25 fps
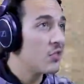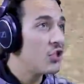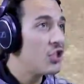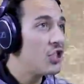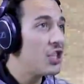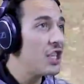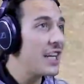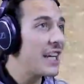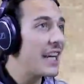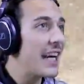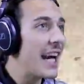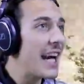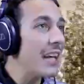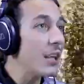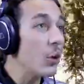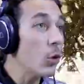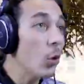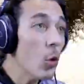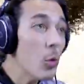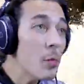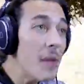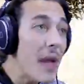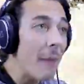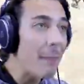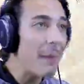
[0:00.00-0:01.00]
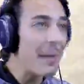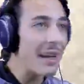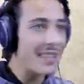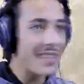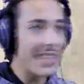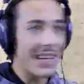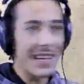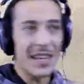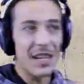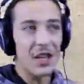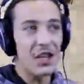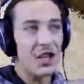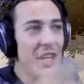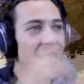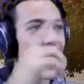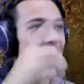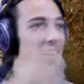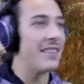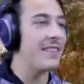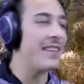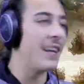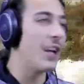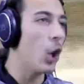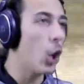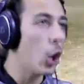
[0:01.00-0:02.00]
Gigante. Oh, mi ammazza anche il
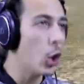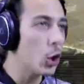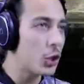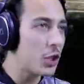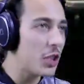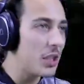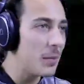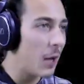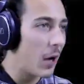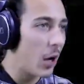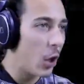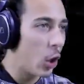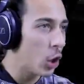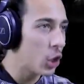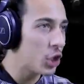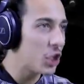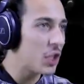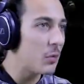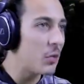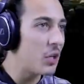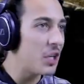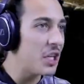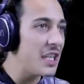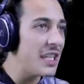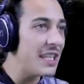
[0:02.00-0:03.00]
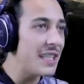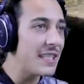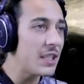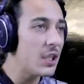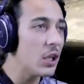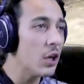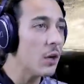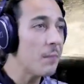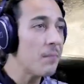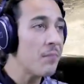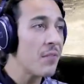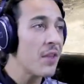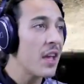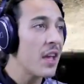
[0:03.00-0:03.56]
gigante. Ottimo, ottimo inizio.